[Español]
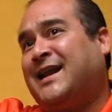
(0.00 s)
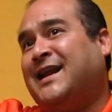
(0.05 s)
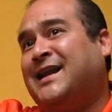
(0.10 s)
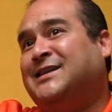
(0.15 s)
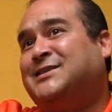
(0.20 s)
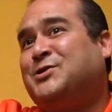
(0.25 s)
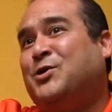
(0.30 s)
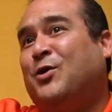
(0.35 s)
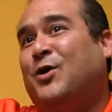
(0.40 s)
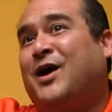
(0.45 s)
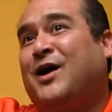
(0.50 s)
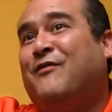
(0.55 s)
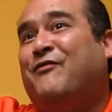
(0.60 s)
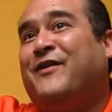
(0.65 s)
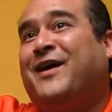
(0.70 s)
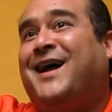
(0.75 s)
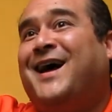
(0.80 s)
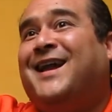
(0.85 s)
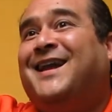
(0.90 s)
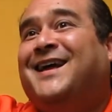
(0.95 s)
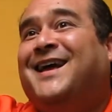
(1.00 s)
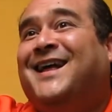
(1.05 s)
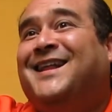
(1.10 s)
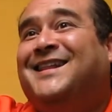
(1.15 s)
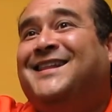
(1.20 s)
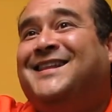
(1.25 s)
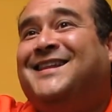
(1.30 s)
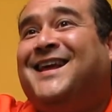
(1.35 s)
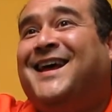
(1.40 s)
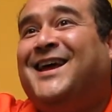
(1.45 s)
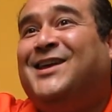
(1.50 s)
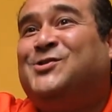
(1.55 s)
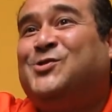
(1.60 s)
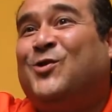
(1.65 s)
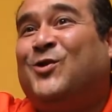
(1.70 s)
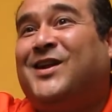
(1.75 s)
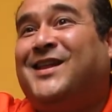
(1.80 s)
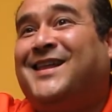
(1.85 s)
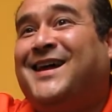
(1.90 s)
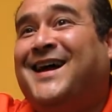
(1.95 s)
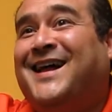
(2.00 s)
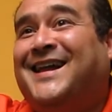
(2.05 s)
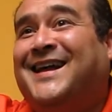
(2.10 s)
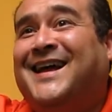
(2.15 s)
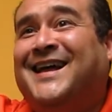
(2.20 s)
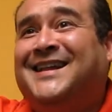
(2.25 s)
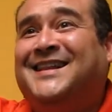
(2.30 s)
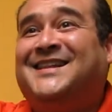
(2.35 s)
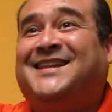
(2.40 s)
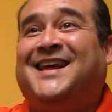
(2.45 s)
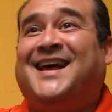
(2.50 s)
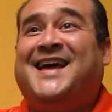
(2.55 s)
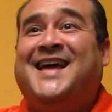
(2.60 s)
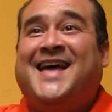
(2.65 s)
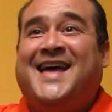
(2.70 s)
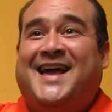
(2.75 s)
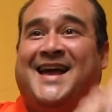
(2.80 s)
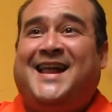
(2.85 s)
Ritz con café caliente y chocolate caliente,